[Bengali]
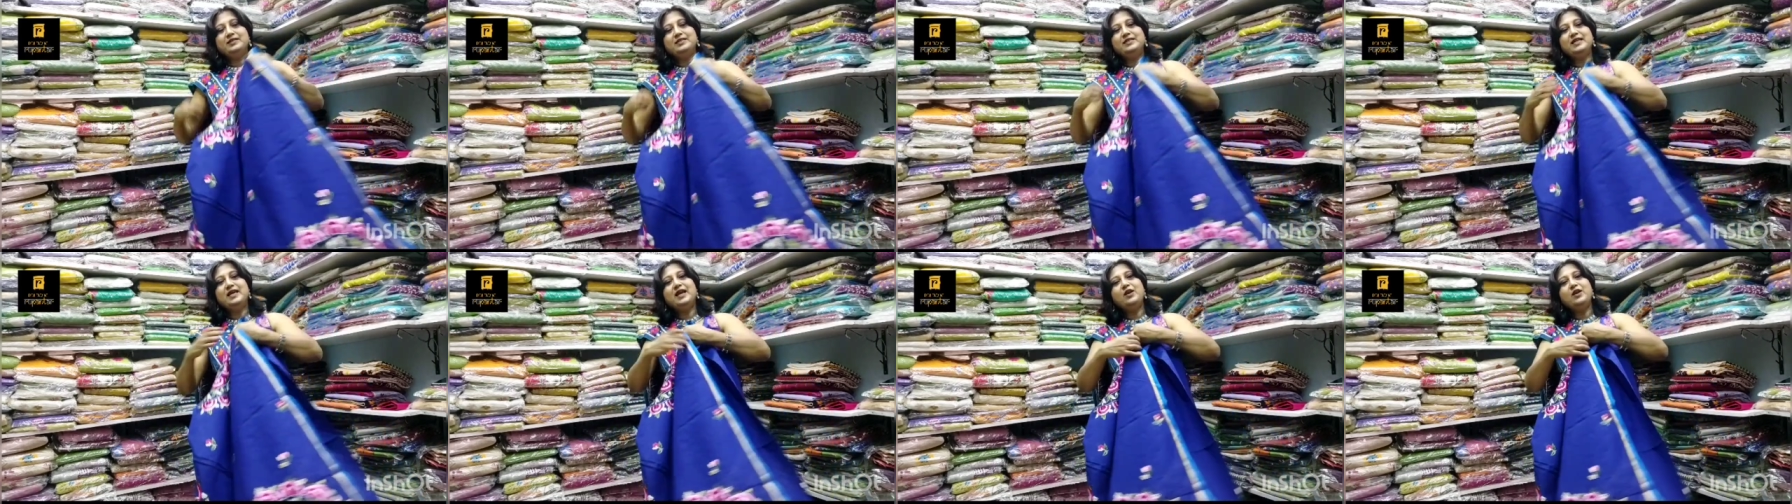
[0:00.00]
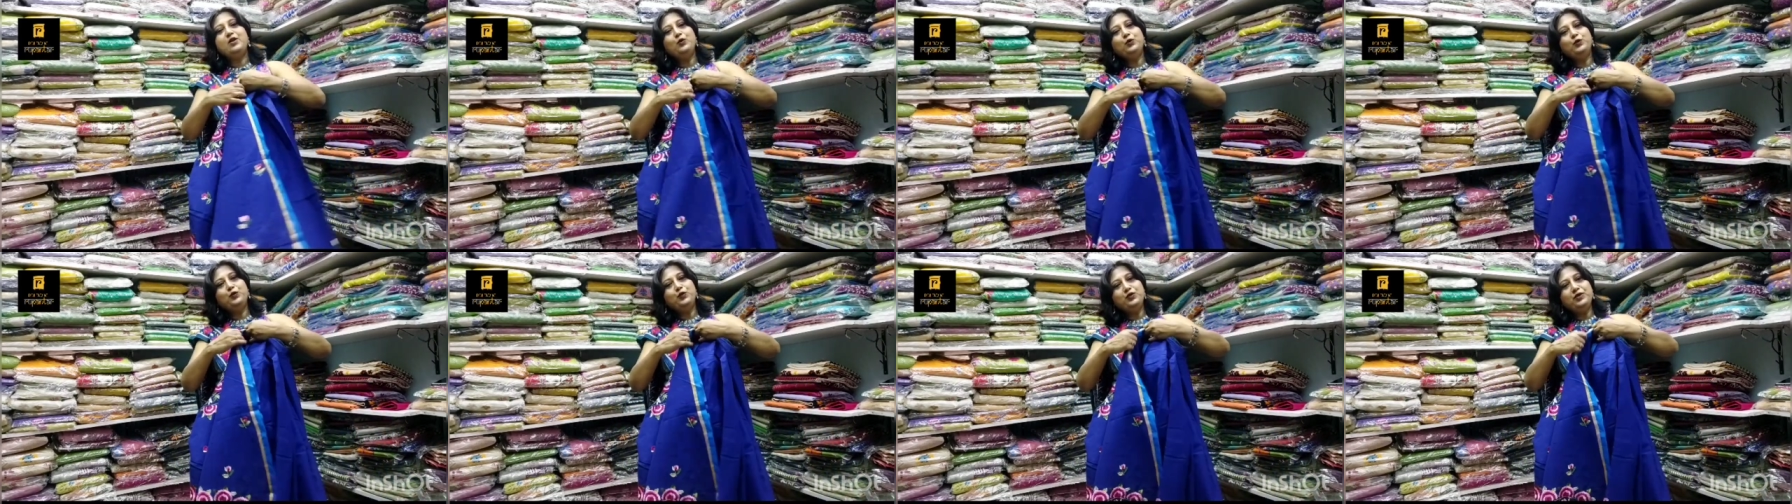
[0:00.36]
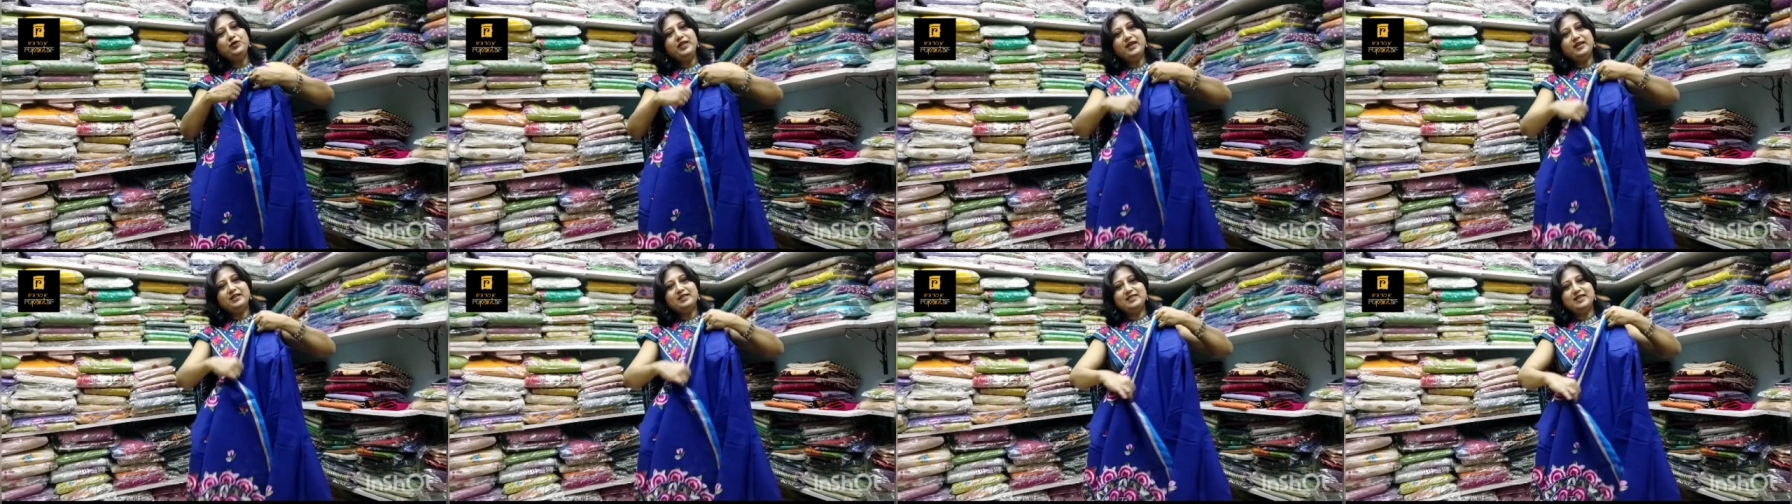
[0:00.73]
যারা নতুন
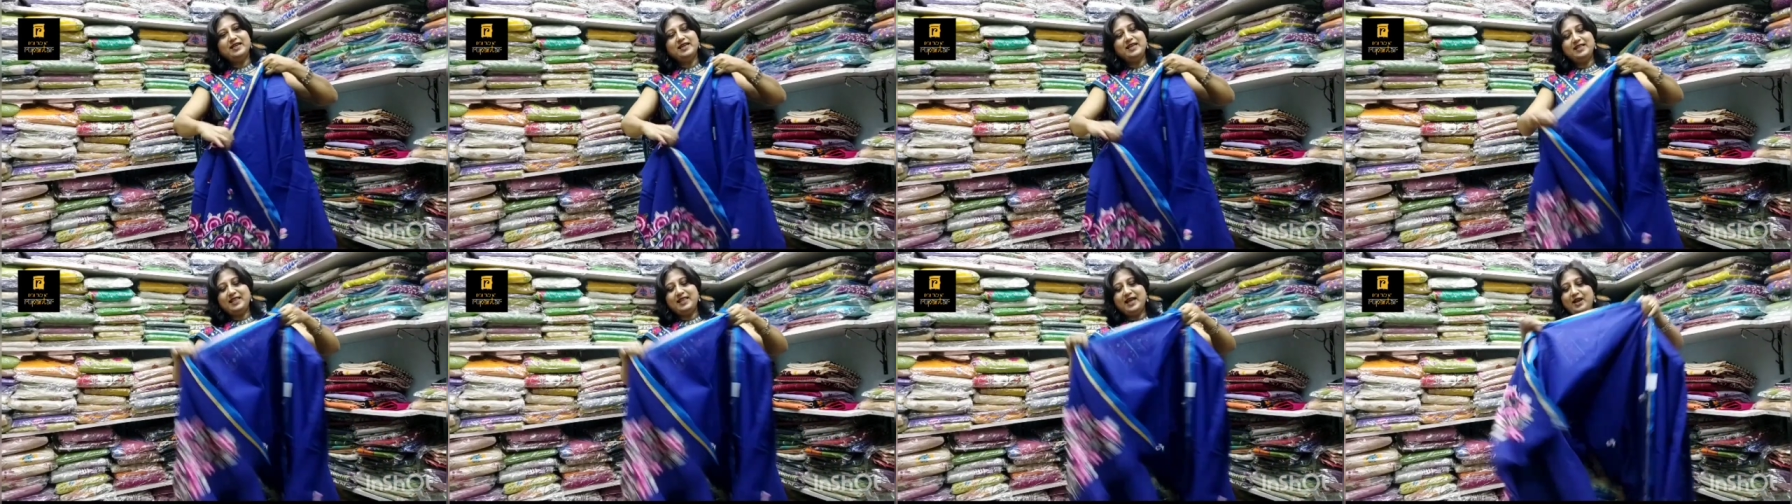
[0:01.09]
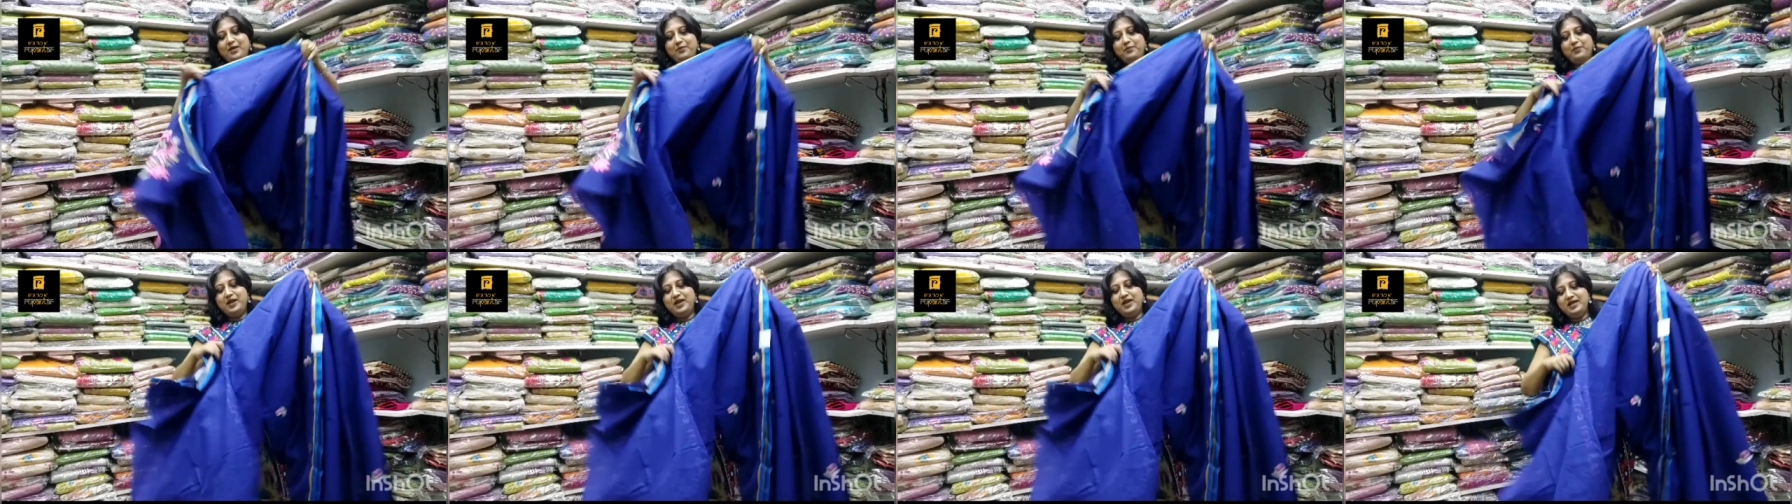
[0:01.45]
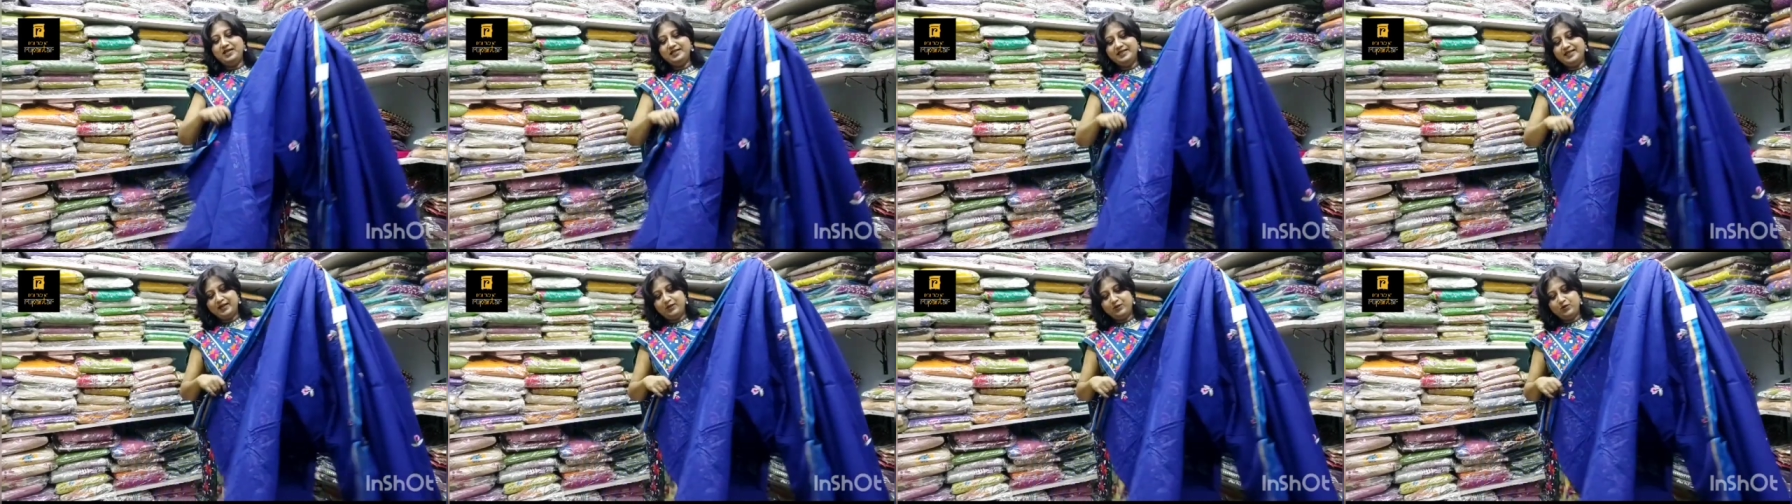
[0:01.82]
দেখছেন তারা
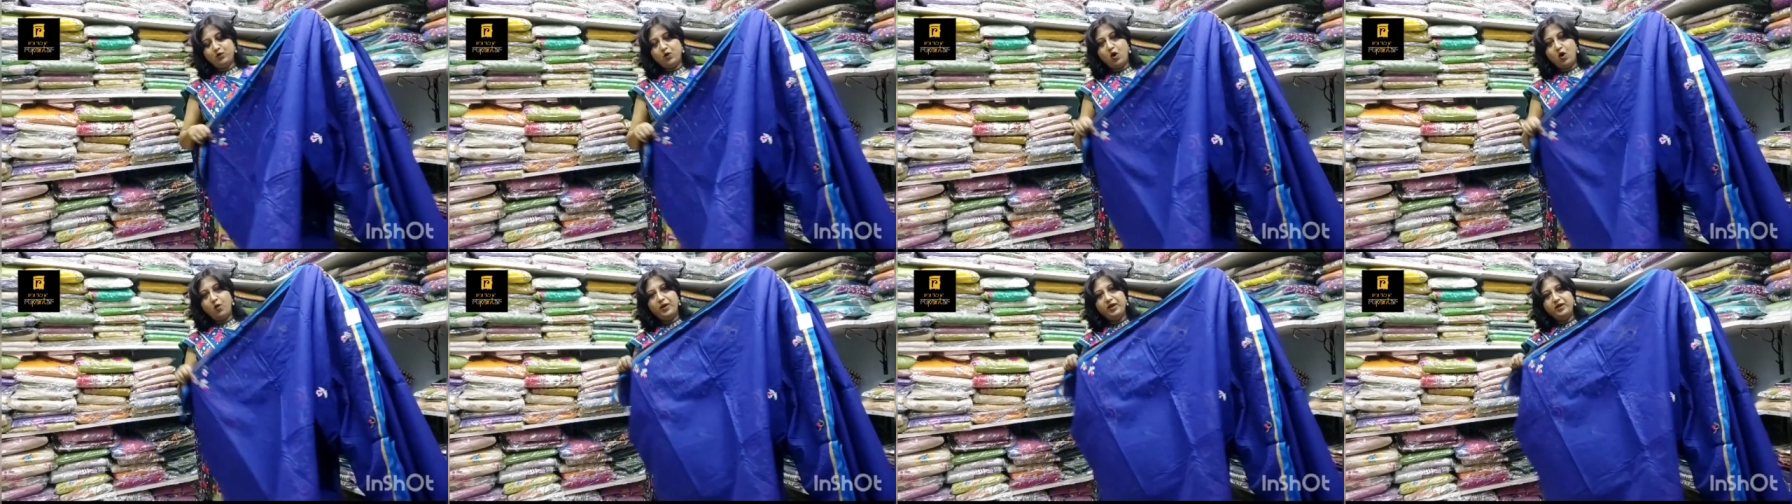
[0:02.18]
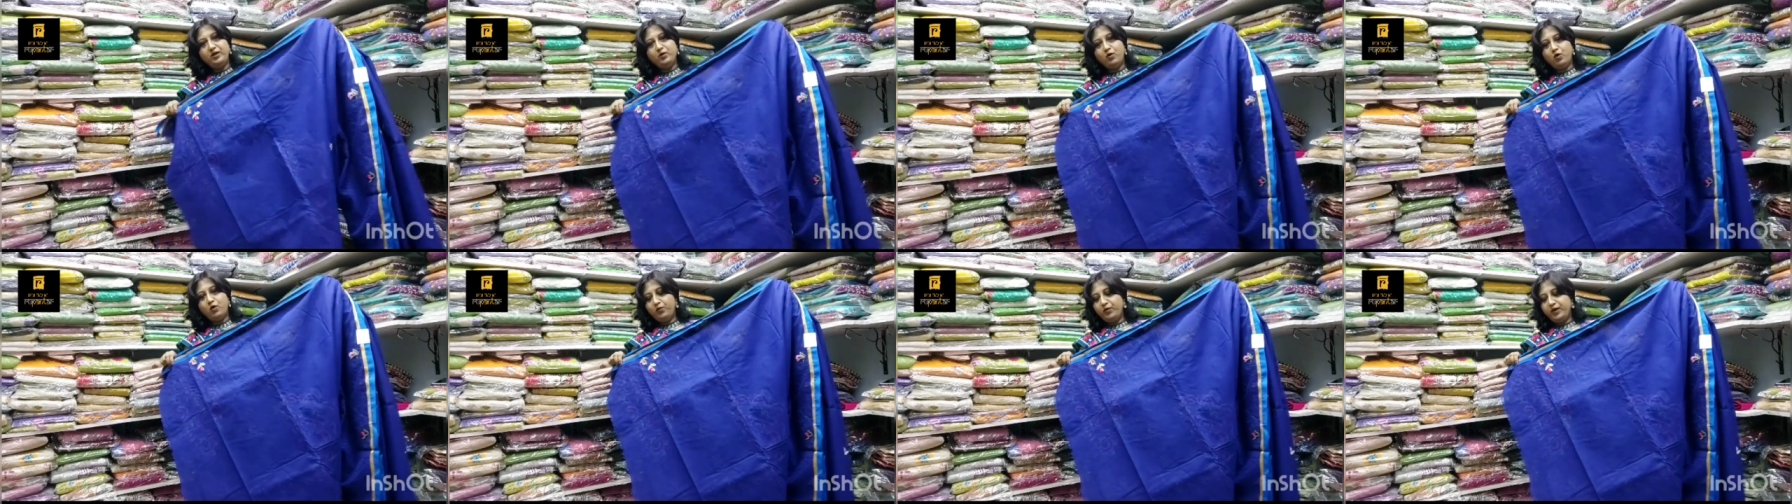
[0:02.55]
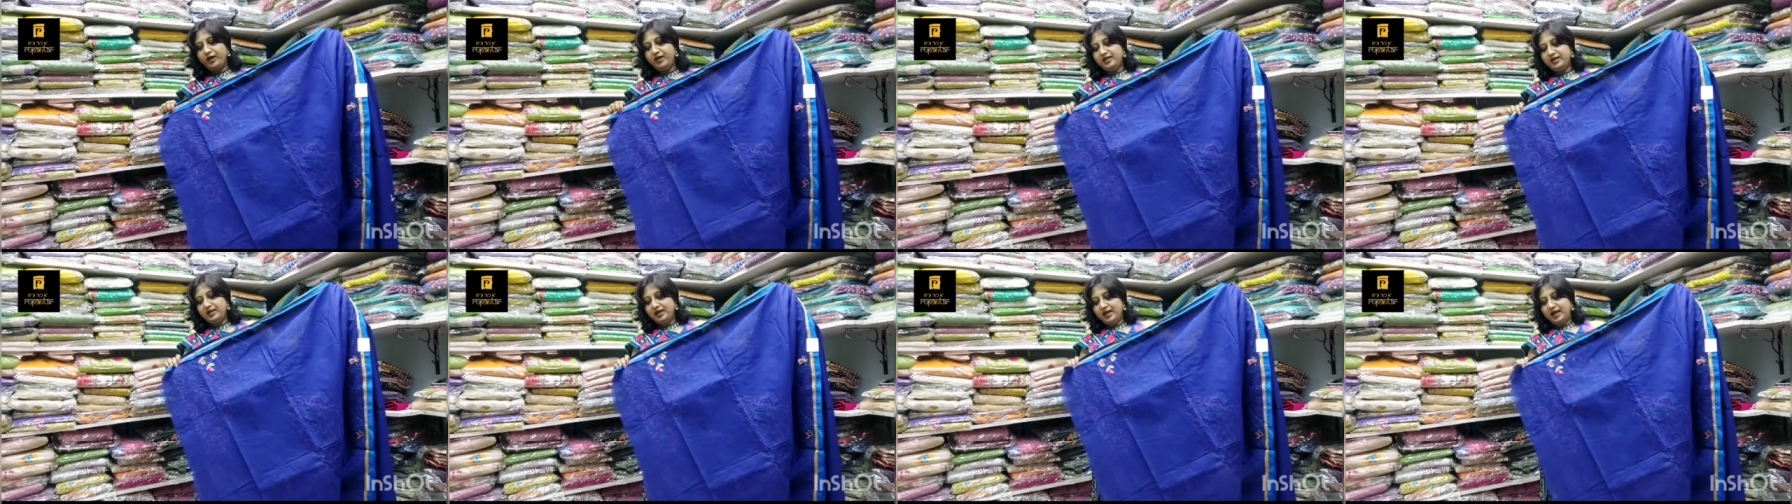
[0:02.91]
প্লিজ একটু কমেন্ট করবেন